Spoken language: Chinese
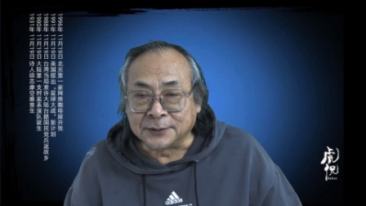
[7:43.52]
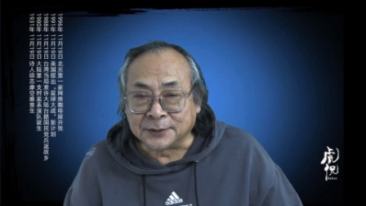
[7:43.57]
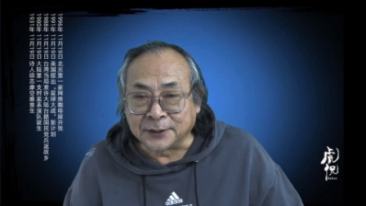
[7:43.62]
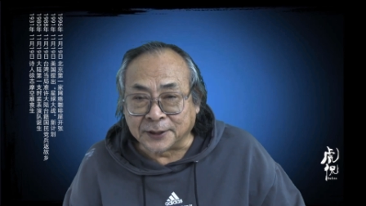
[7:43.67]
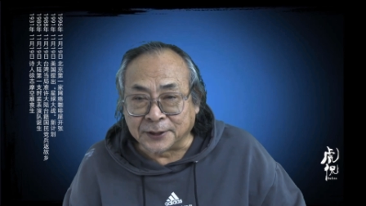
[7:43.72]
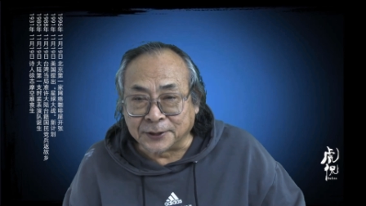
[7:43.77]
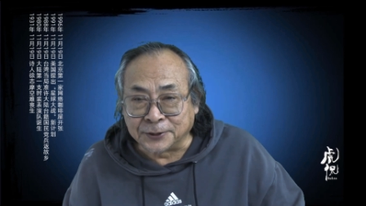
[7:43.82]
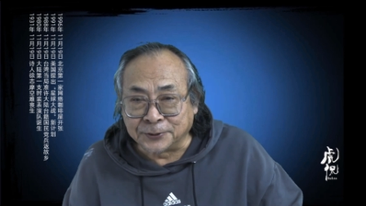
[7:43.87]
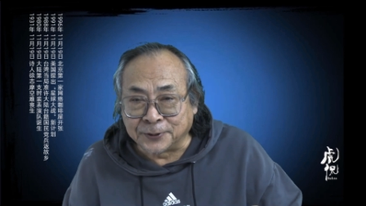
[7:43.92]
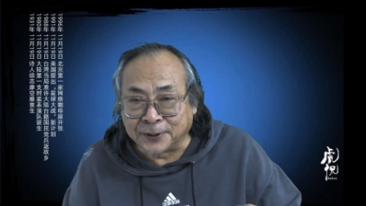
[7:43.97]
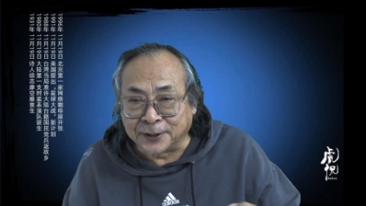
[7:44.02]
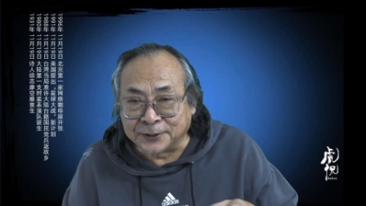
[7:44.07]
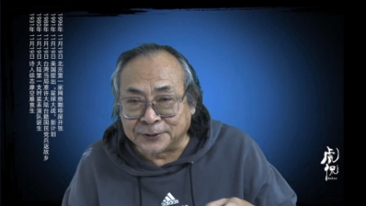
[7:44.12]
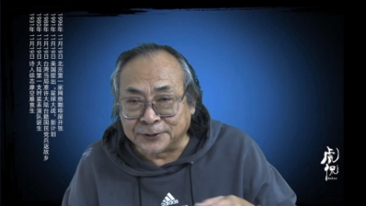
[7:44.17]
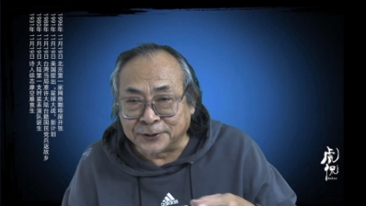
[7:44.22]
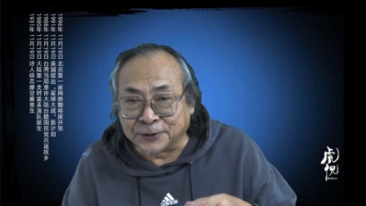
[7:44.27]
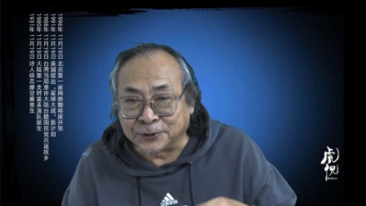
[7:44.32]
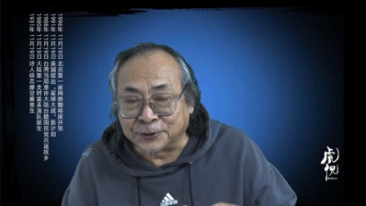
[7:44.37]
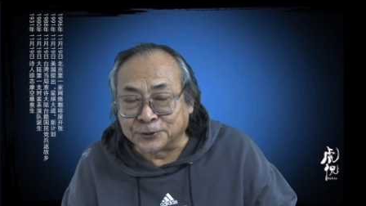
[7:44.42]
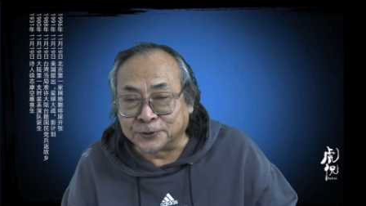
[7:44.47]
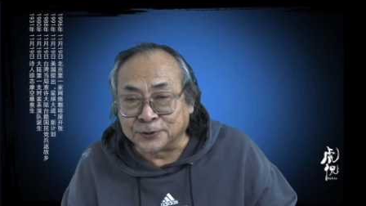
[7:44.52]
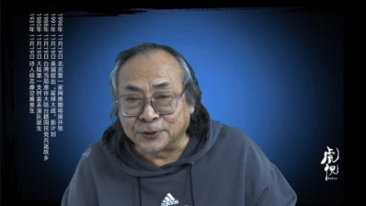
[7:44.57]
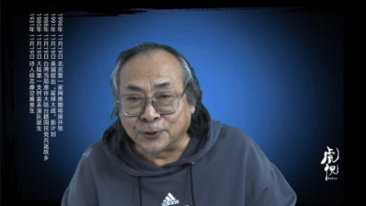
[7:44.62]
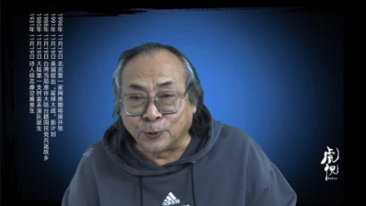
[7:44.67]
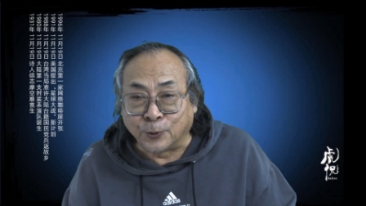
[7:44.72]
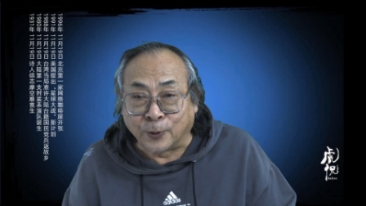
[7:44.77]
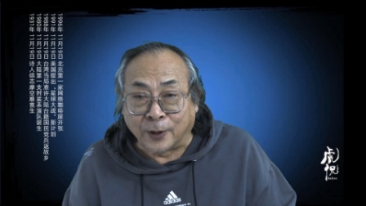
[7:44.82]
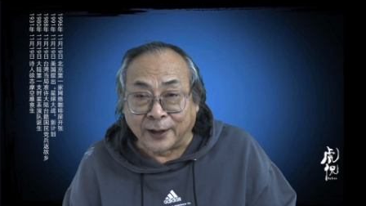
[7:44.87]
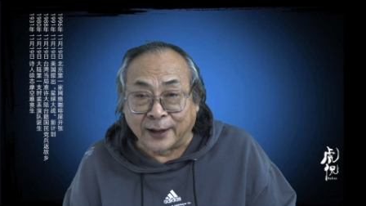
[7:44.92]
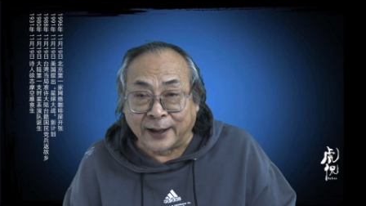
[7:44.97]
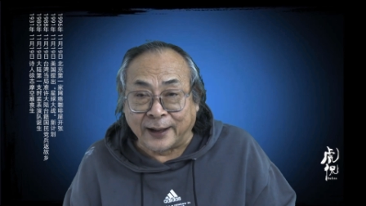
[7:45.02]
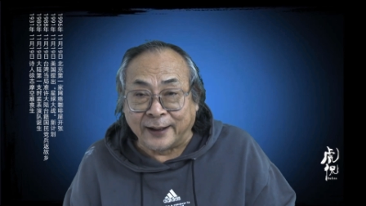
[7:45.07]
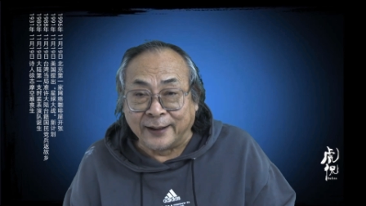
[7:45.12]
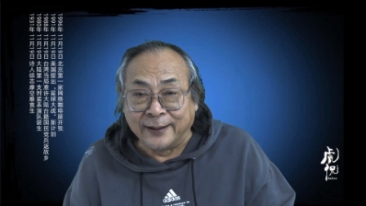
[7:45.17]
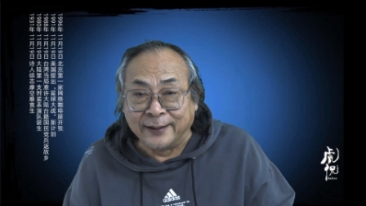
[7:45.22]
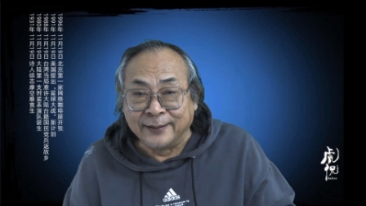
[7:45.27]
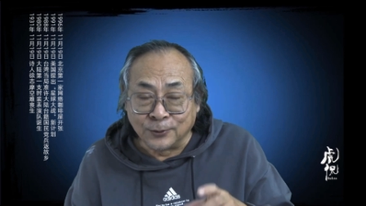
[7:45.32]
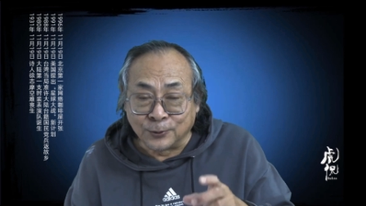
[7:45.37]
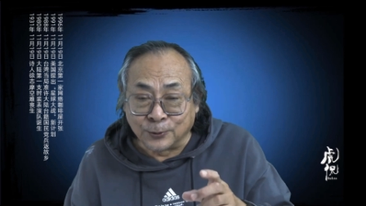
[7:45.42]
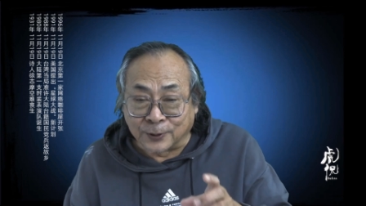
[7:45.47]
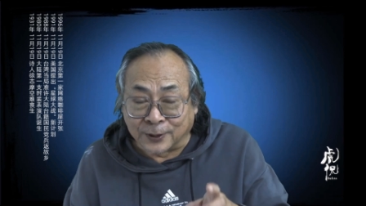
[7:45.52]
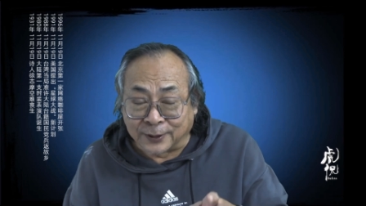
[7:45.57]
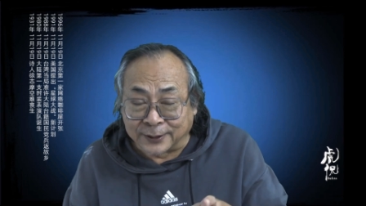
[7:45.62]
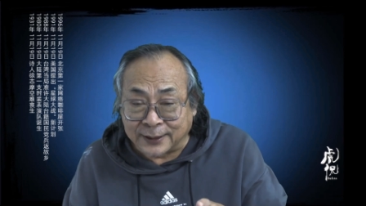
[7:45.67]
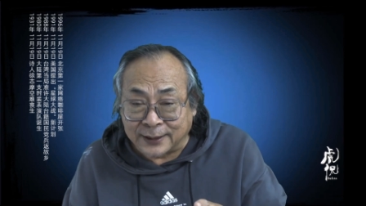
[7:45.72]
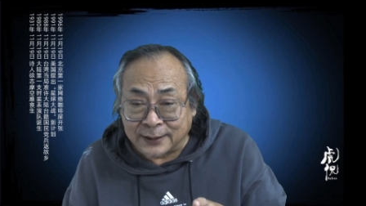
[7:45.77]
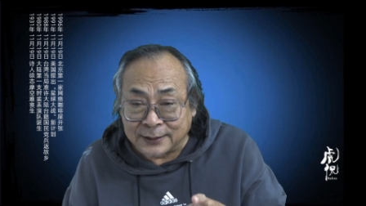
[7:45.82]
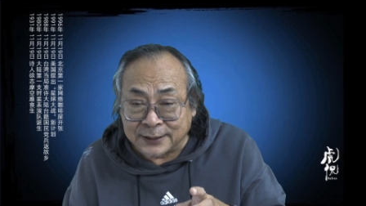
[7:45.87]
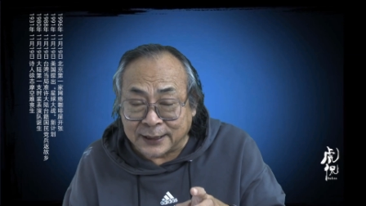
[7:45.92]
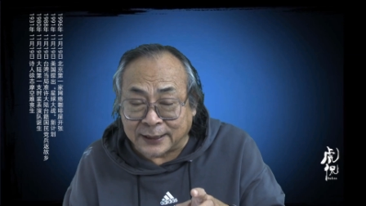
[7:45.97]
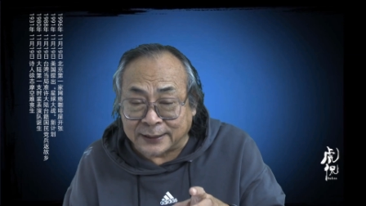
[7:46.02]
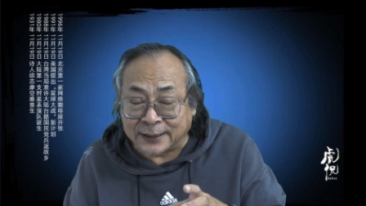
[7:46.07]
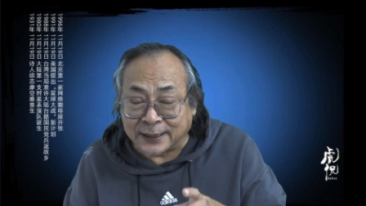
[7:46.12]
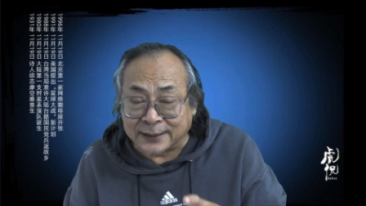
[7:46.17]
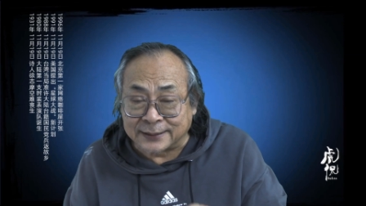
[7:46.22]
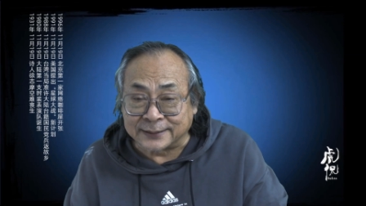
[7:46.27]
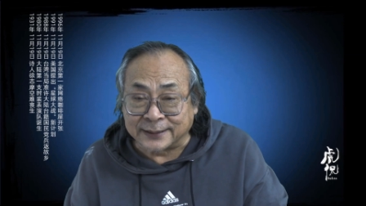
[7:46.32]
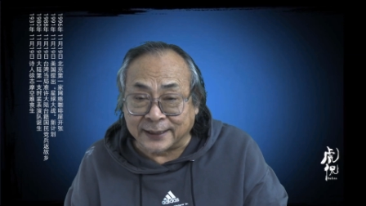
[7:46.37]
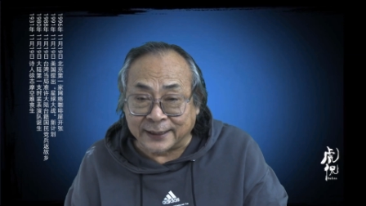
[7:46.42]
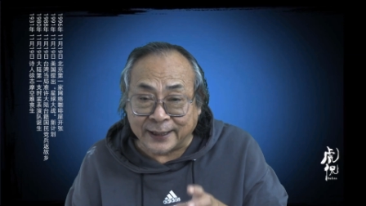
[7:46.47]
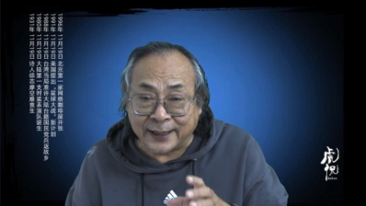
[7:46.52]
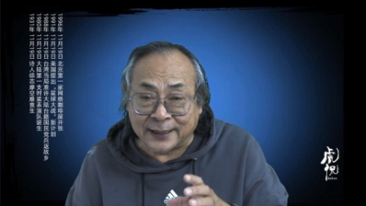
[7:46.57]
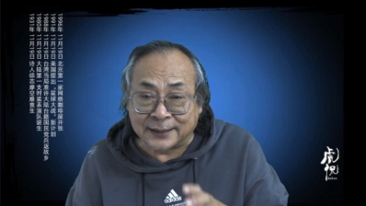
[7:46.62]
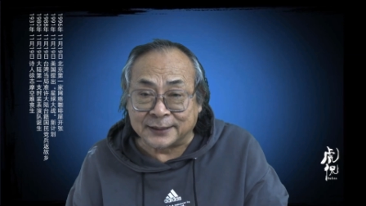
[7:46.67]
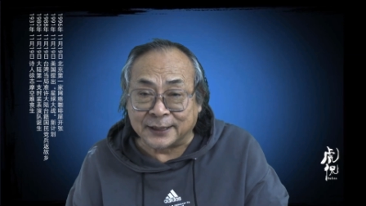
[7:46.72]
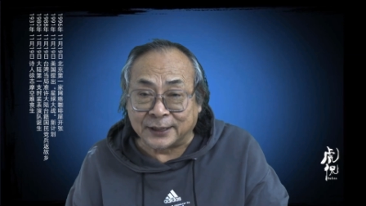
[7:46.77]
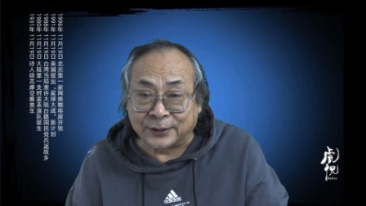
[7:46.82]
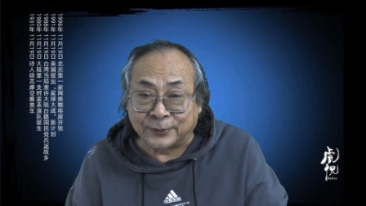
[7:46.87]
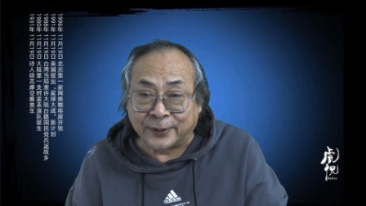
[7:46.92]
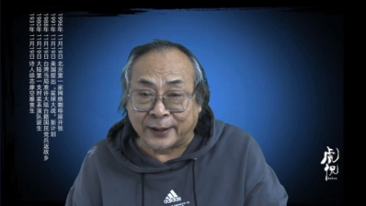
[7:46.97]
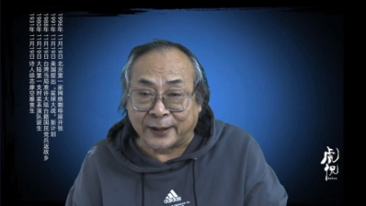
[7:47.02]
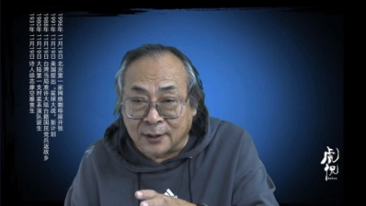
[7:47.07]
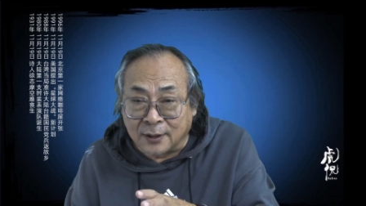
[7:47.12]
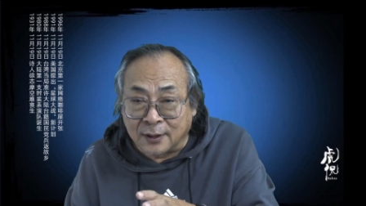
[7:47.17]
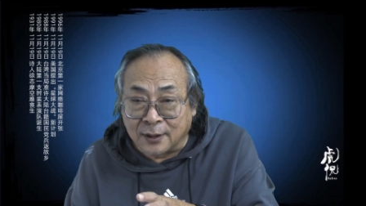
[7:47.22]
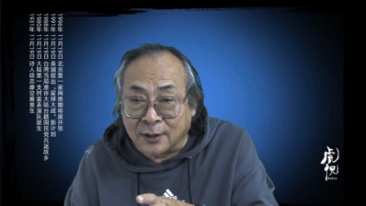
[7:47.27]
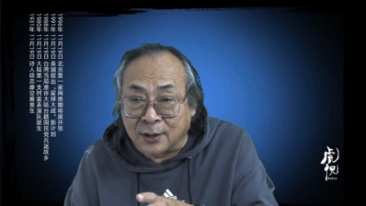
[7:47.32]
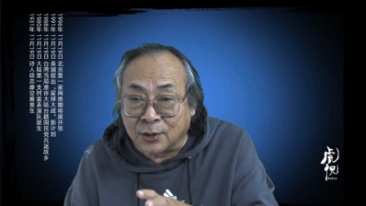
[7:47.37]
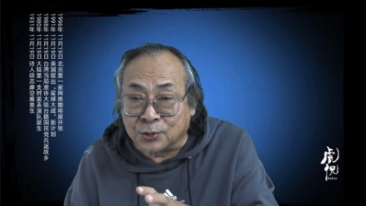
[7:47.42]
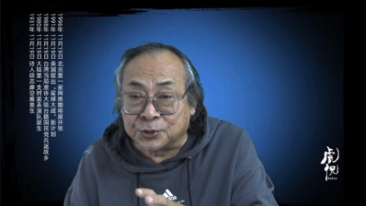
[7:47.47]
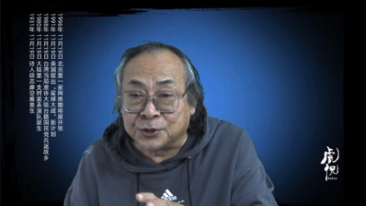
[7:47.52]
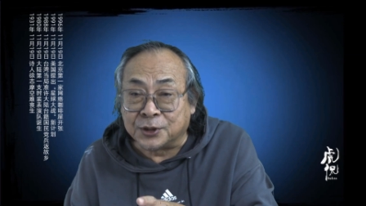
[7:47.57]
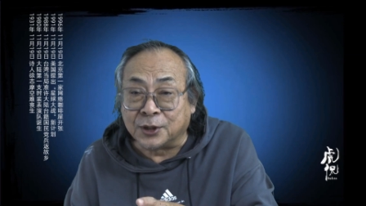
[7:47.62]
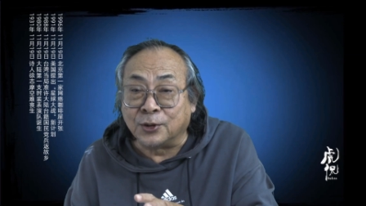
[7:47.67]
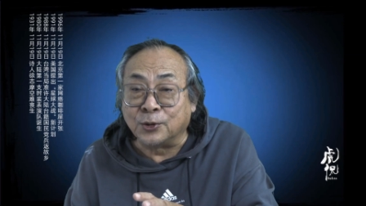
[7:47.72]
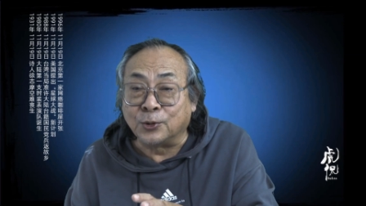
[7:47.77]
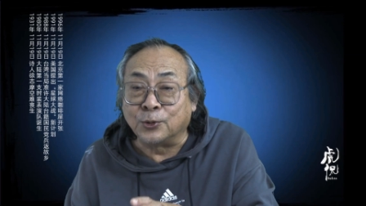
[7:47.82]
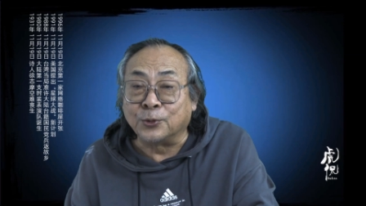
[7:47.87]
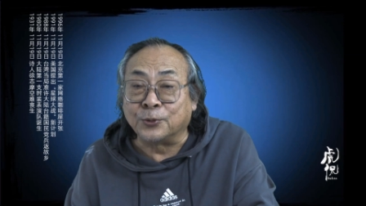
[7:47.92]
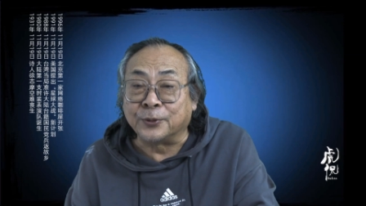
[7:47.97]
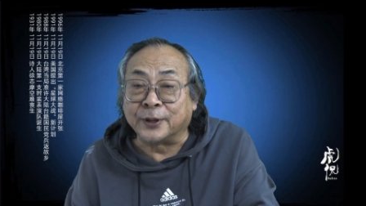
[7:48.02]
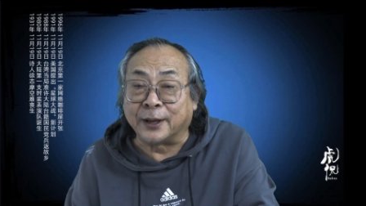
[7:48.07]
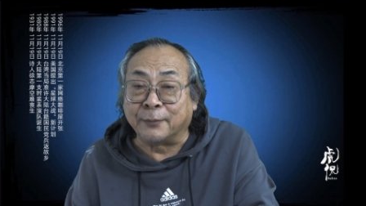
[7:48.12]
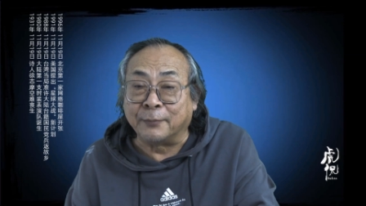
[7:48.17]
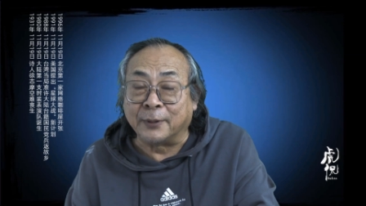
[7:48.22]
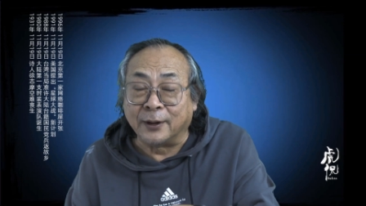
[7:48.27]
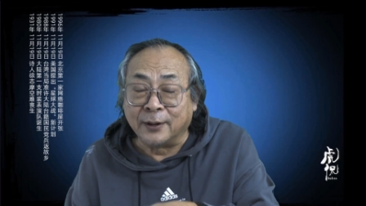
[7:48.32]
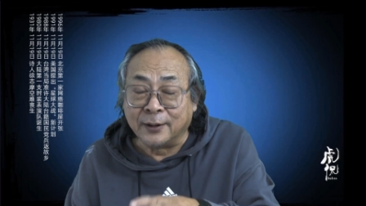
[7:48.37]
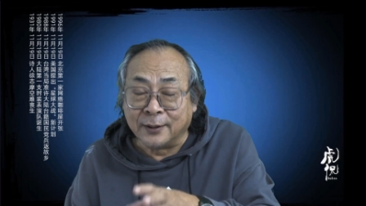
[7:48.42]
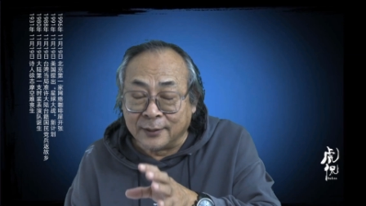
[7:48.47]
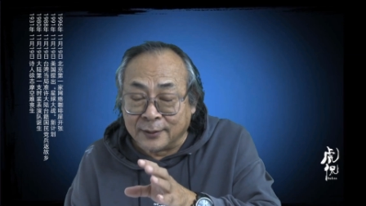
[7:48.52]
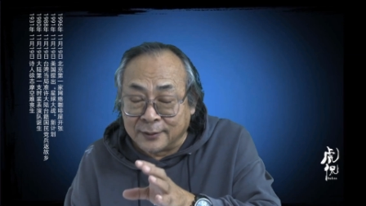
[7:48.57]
这时候就要说到我了，我呢恰恰是在那个阶段，六七六六年嘛，